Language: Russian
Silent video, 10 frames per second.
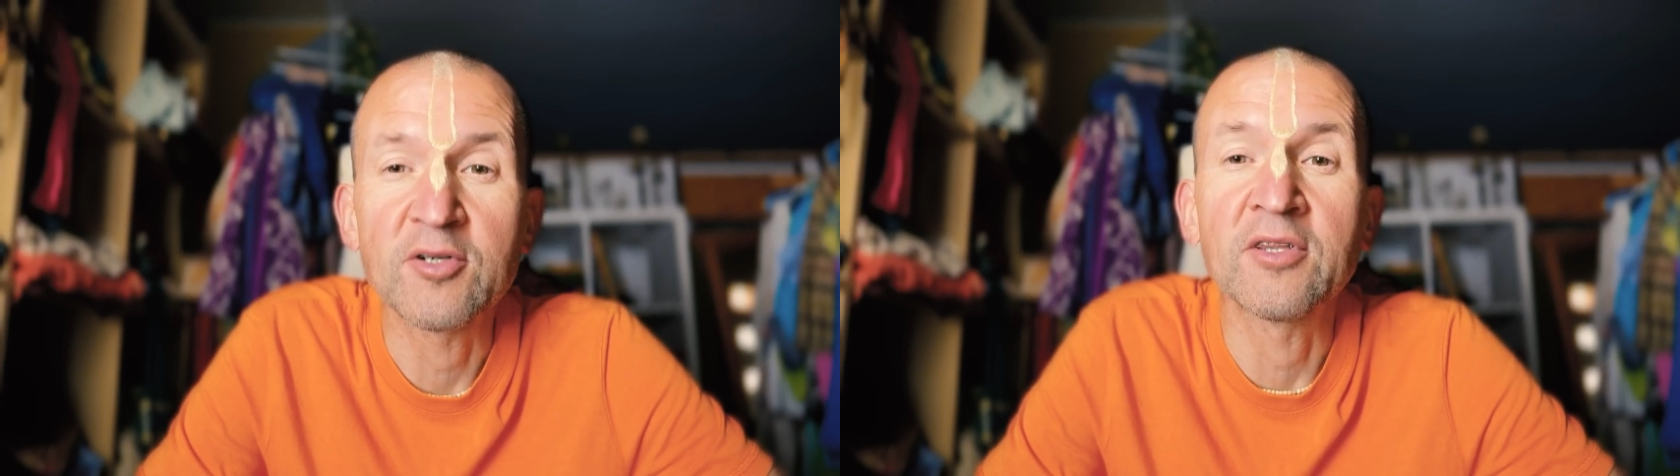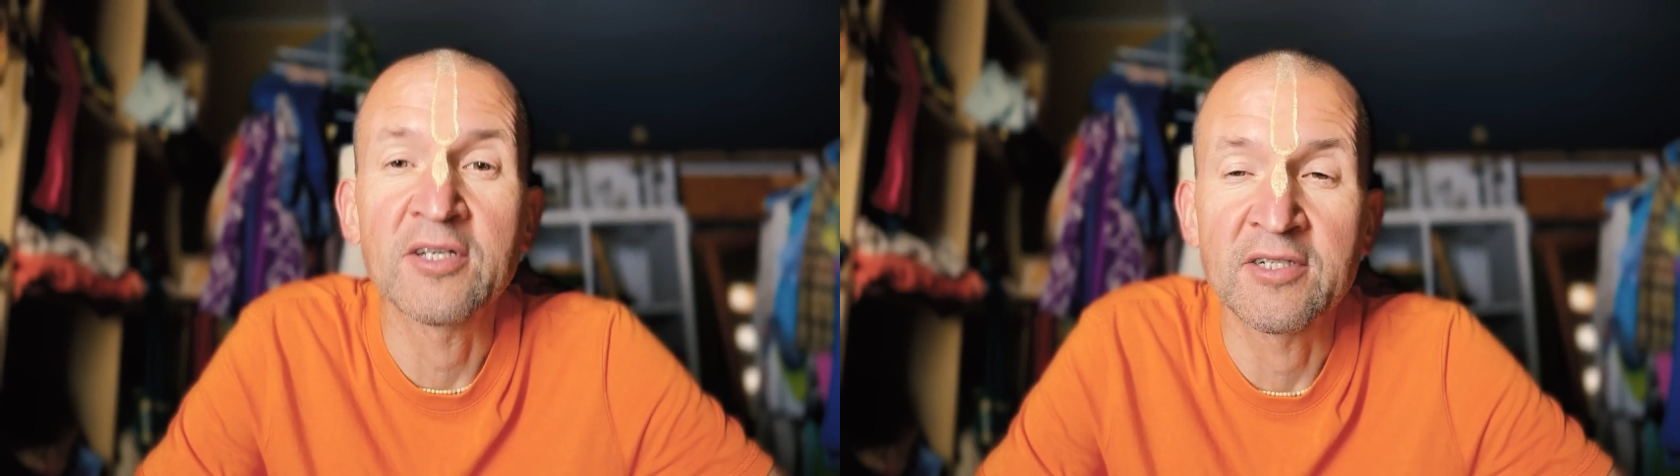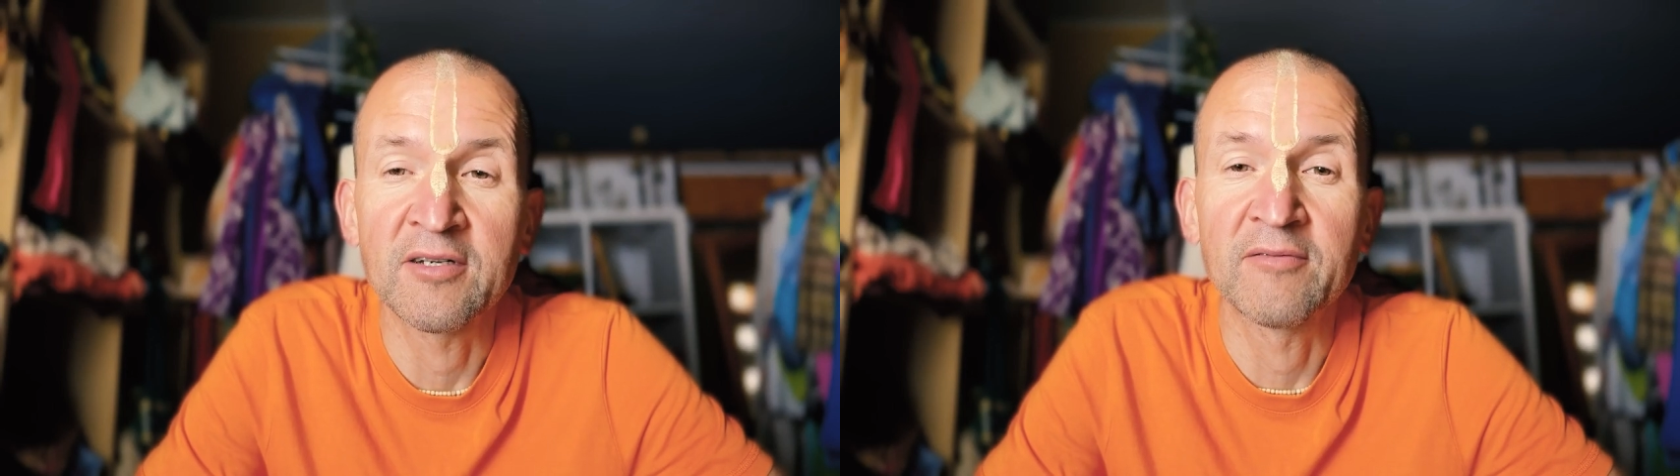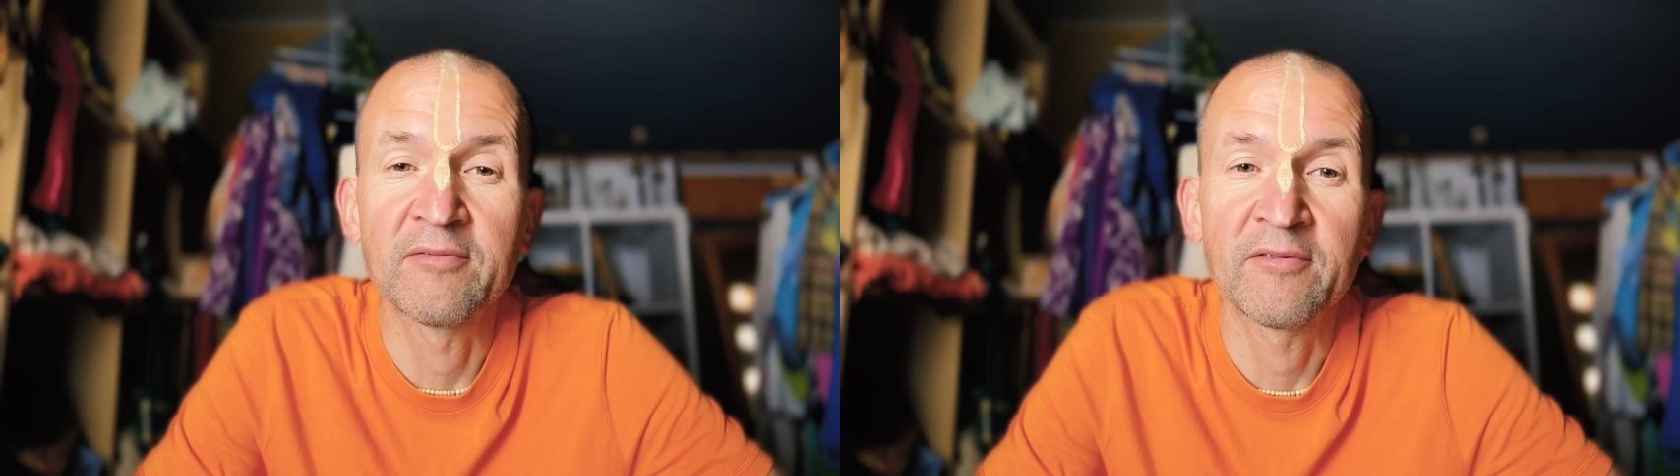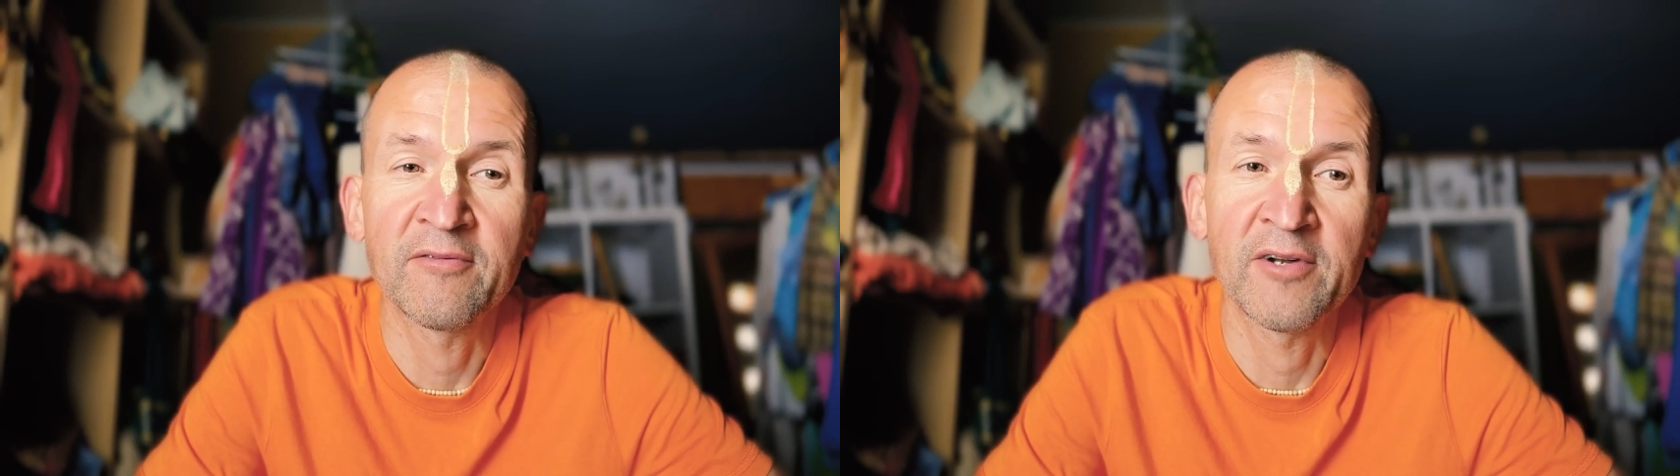это из-за
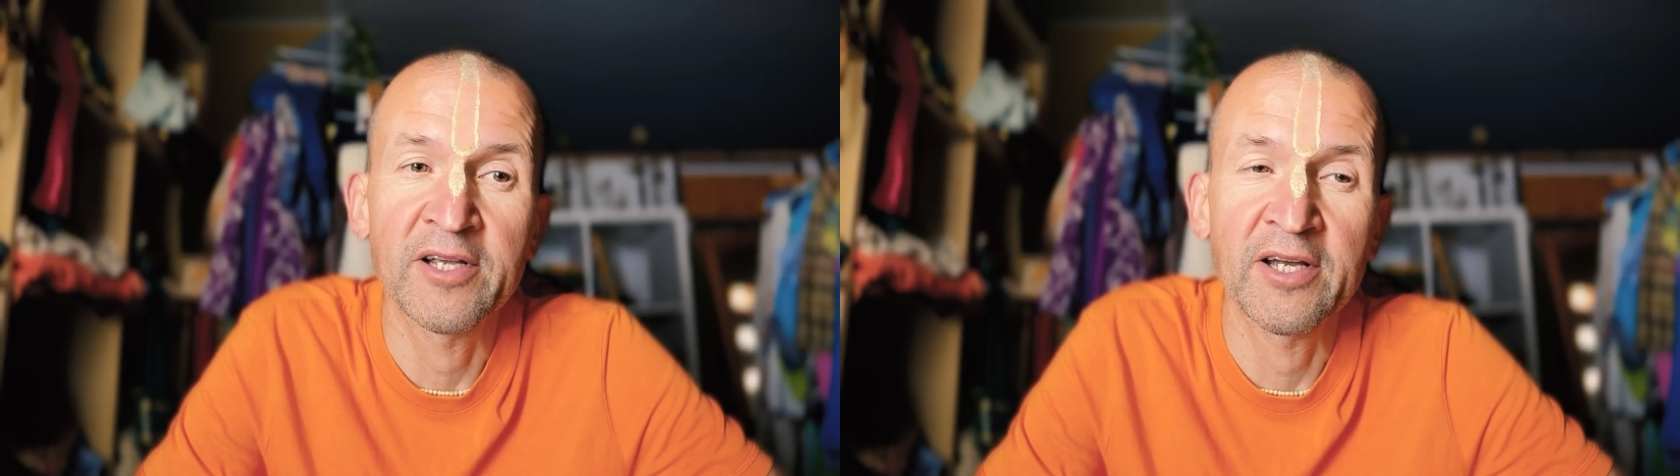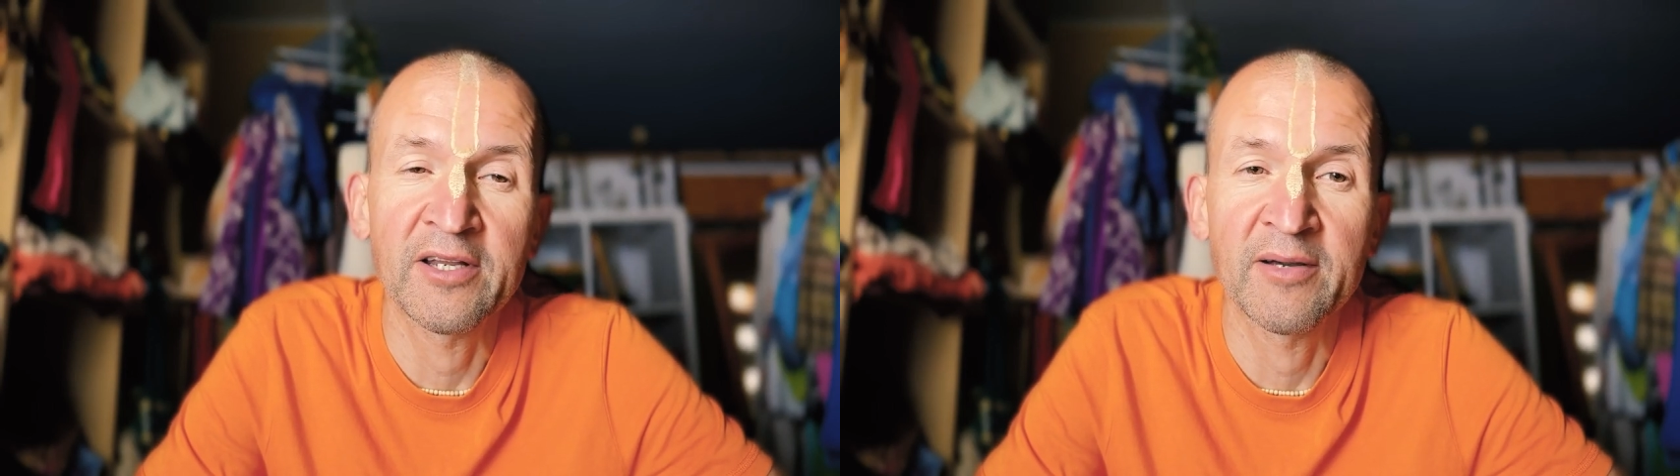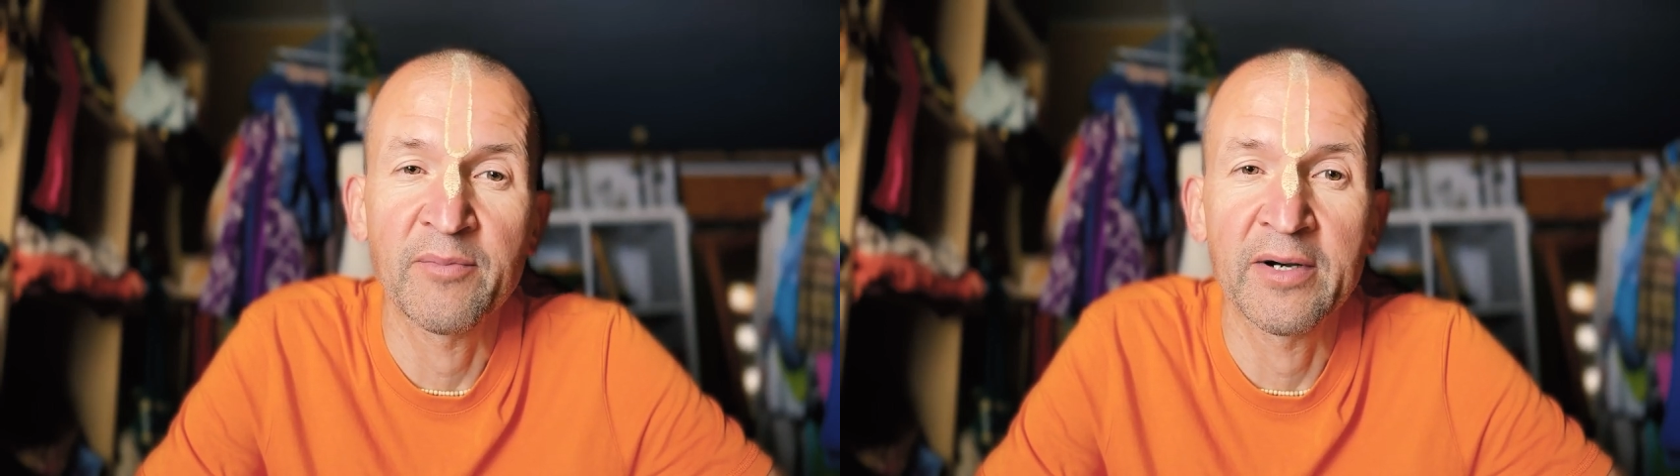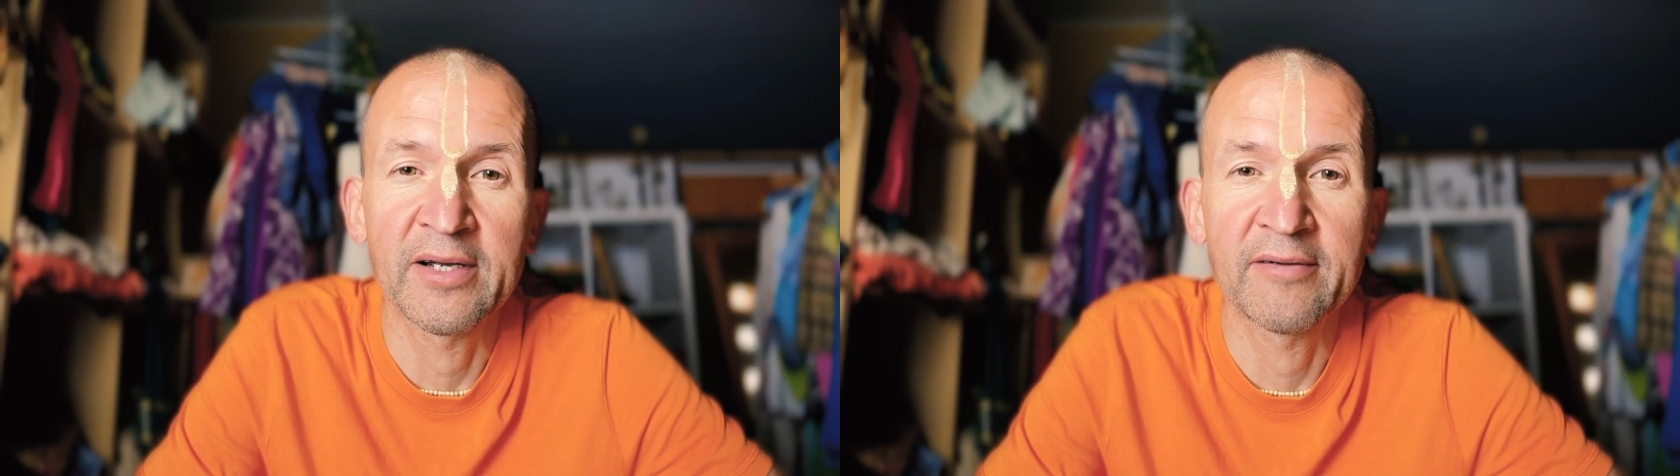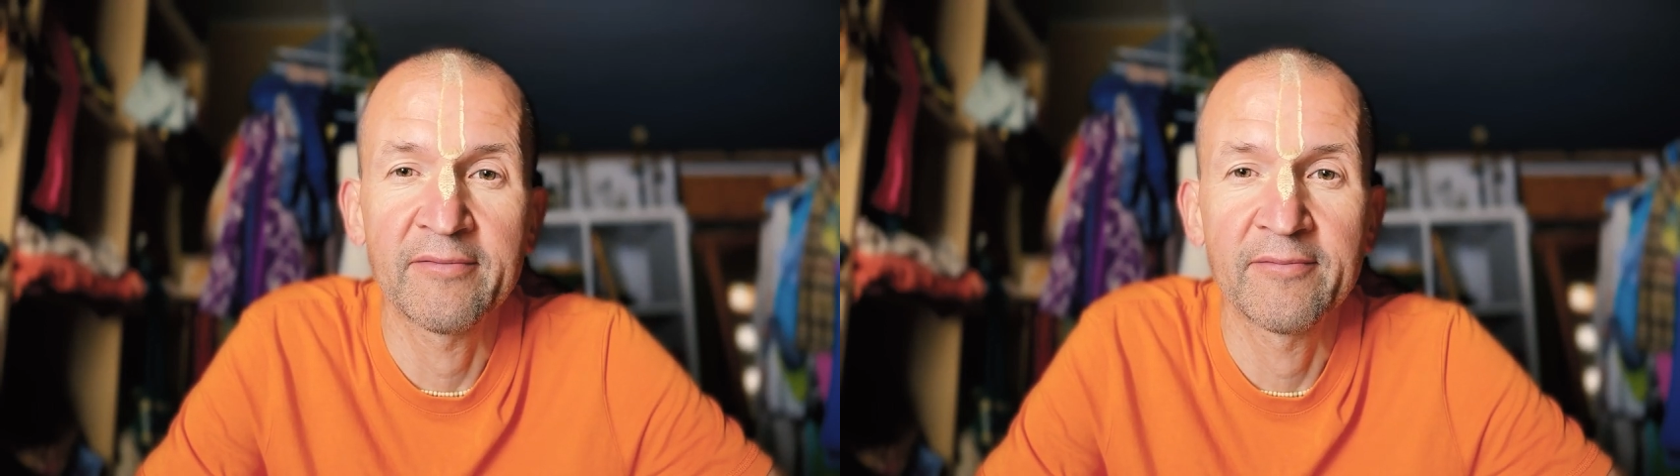влияния Майи.